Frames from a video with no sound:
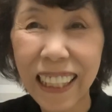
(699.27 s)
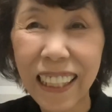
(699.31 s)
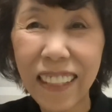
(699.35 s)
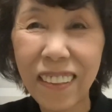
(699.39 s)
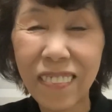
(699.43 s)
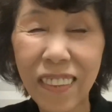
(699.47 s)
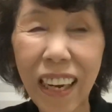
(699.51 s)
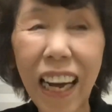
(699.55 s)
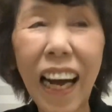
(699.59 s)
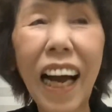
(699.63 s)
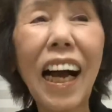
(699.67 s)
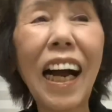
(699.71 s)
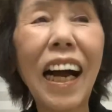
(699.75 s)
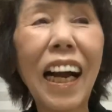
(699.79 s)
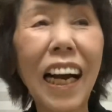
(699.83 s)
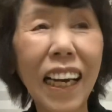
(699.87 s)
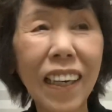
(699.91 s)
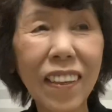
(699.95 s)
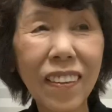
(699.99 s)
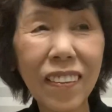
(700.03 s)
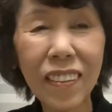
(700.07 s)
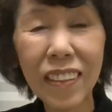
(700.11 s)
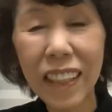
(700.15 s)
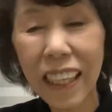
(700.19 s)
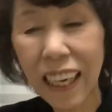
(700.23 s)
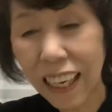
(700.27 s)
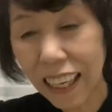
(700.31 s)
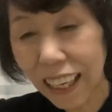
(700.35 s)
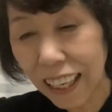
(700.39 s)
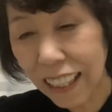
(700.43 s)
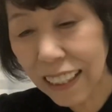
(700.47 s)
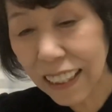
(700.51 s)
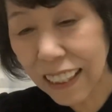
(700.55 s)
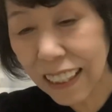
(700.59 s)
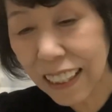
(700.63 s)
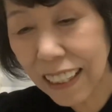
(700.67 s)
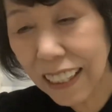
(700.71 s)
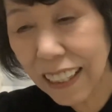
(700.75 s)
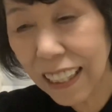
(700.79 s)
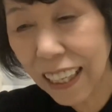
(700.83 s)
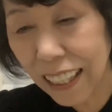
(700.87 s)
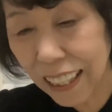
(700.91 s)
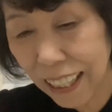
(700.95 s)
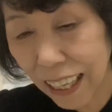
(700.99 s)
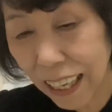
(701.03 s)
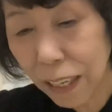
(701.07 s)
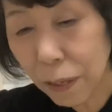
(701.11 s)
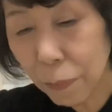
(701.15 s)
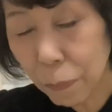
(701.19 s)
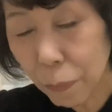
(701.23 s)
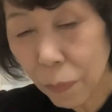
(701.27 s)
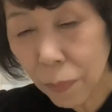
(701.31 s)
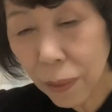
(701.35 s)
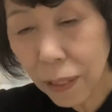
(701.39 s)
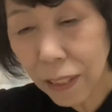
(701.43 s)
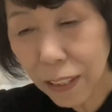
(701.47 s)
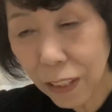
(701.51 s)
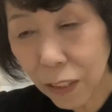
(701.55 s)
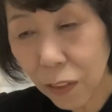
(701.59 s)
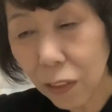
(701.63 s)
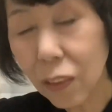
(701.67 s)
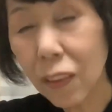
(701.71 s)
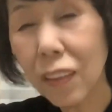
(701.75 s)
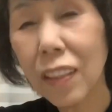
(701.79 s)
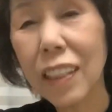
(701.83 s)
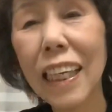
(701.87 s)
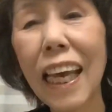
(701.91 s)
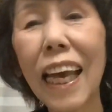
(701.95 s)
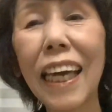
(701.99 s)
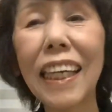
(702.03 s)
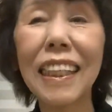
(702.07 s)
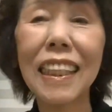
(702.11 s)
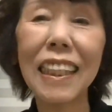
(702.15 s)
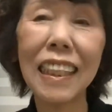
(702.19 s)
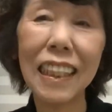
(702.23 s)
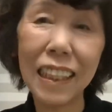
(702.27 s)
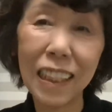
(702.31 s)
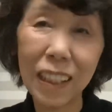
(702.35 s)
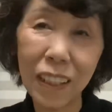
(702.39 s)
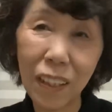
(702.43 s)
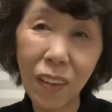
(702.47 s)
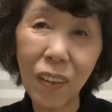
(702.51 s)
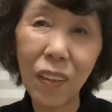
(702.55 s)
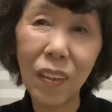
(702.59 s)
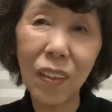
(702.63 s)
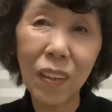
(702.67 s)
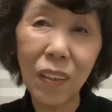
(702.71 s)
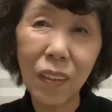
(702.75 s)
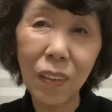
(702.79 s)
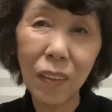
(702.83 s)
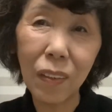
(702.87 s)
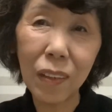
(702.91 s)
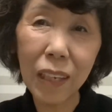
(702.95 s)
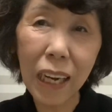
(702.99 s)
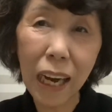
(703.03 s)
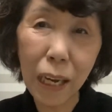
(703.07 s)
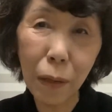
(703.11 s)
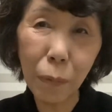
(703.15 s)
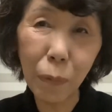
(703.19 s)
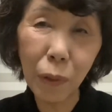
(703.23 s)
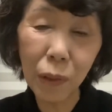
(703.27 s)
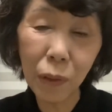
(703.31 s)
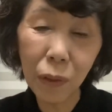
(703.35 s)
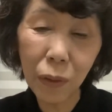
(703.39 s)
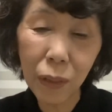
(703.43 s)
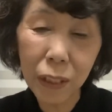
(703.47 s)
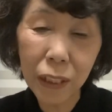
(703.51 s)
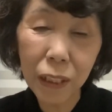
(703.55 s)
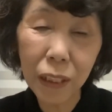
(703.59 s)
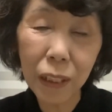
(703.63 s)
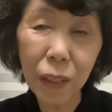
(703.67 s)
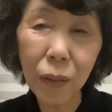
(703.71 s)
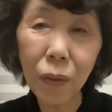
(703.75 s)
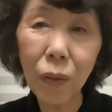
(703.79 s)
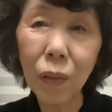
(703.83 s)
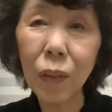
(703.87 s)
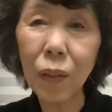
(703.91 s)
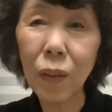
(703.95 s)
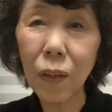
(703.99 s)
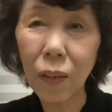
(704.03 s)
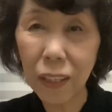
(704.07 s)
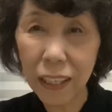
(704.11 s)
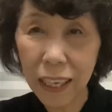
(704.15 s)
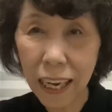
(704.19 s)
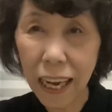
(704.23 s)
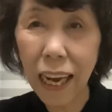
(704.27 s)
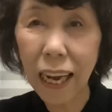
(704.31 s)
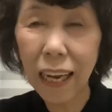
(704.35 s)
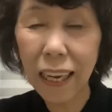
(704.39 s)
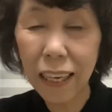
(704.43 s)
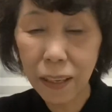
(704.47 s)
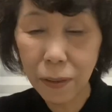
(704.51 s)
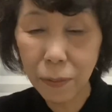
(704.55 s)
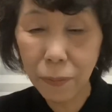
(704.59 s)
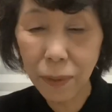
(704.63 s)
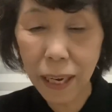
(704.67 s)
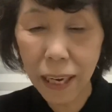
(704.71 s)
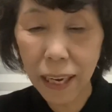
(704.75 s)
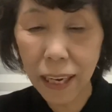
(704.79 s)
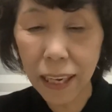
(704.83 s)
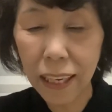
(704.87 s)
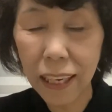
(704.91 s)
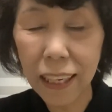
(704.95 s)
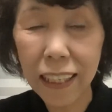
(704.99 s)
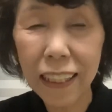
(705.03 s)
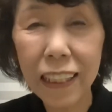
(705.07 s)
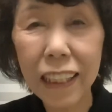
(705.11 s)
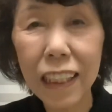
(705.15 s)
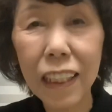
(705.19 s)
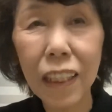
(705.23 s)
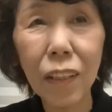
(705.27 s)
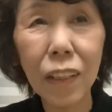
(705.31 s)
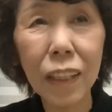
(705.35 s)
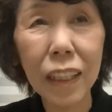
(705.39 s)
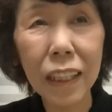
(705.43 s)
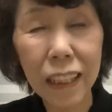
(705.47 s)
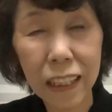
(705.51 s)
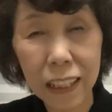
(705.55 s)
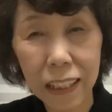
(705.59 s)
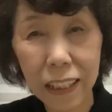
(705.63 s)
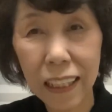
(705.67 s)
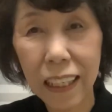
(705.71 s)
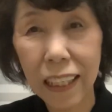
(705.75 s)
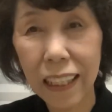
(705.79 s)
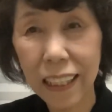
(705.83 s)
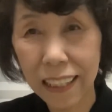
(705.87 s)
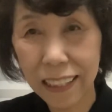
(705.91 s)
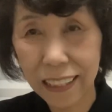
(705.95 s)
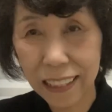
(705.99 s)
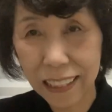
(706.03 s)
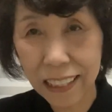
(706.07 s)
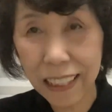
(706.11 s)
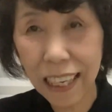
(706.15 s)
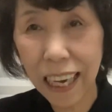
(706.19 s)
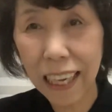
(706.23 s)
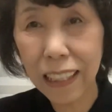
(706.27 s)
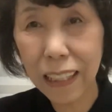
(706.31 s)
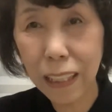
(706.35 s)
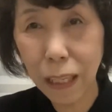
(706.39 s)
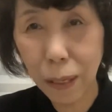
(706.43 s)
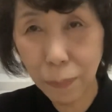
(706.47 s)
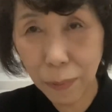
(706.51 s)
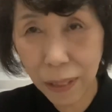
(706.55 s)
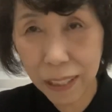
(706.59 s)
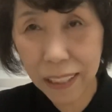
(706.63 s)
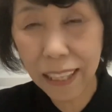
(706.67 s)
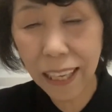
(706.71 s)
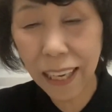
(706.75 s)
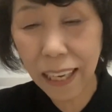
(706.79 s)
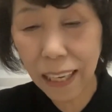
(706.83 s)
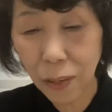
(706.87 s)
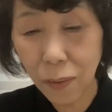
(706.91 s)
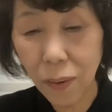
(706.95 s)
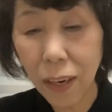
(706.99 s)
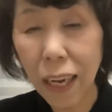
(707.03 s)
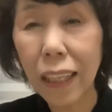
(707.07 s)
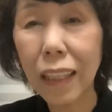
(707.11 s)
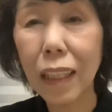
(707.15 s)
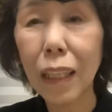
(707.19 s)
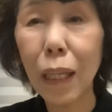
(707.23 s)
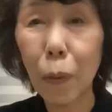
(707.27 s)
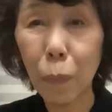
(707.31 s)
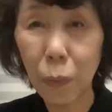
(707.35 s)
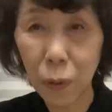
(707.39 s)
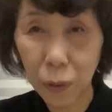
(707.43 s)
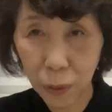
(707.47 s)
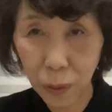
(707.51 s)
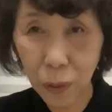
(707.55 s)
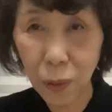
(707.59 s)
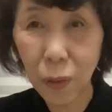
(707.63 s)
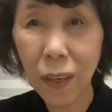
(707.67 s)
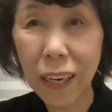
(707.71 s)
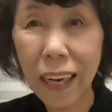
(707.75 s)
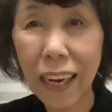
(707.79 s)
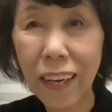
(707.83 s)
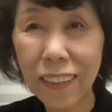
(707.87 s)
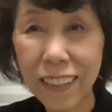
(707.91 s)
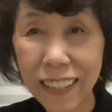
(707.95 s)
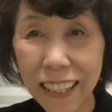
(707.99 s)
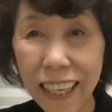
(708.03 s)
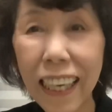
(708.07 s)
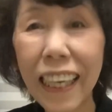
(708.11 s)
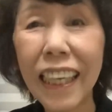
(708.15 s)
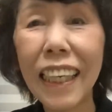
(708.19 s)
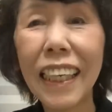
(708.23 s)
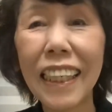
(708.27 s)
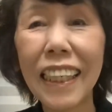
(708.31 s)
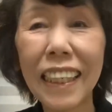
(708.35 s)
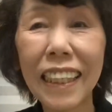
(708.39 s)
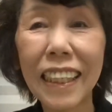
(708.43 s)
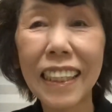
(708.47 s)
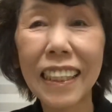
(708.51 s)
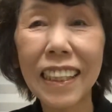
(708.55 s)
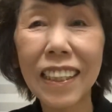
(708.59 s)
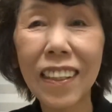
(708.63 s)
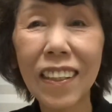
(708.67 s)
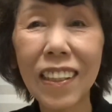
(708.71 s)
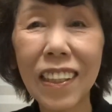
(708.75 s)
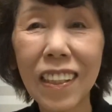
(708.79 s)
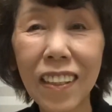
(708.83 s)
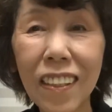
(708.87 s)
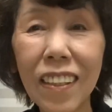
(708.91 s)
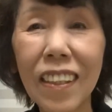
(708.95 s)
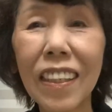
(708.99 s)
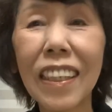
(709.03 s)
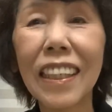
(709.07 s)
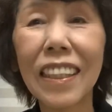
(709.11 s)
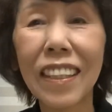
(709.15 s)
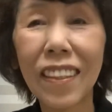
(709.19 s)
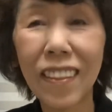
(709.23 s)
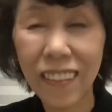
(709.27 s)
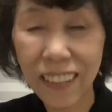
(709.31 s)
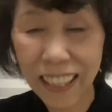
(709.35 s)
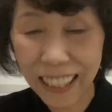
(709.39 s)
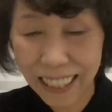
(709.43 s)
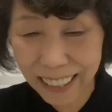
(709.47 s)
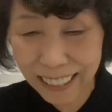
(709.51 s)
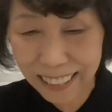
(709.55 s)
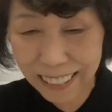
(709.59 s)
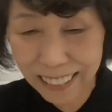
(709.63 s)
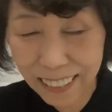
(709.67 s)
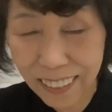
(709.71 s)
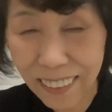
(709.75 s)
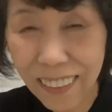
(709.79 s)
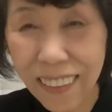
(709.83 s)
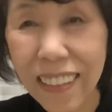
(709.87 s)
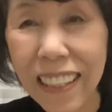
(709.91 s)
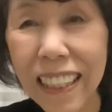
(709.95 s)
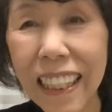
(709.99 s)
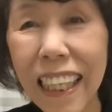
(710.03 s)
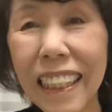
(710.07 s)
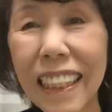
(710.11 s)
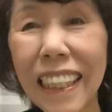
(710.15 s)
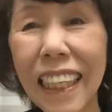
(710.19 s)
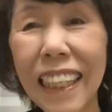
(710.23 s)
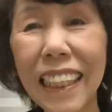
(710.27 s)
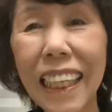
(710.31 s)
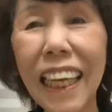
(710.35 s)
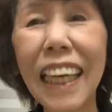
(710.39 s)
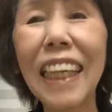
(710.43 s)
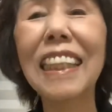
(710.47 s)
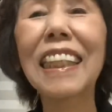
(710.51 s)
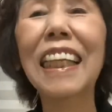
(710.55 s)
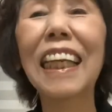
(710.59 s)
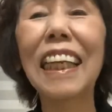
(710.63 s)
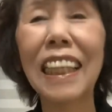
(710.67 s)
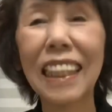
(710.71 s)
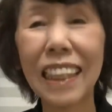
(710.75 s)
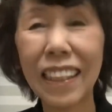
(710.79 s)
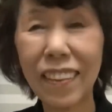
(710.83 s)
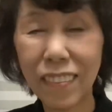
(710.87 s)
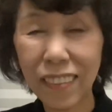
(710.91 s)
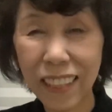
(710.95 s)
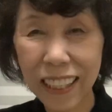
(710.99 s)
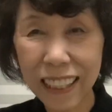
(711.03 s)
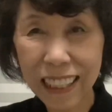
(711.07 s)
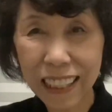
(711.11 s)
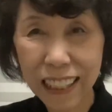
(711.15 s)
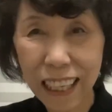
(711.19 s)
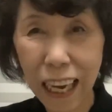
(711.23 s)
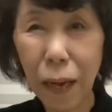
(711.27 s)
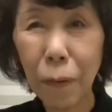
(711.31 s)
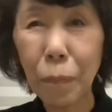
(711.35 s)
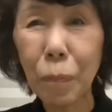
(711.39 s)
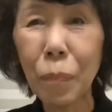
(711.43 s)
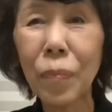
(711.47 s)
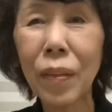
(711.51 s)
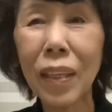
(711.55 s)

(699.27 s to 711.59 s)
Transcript: まあ、こんな感じでね、ちょっと最近のお買い物事情とか、まあ、使ってみて良かったものとかをね、ちょっとお話をさせていただきました。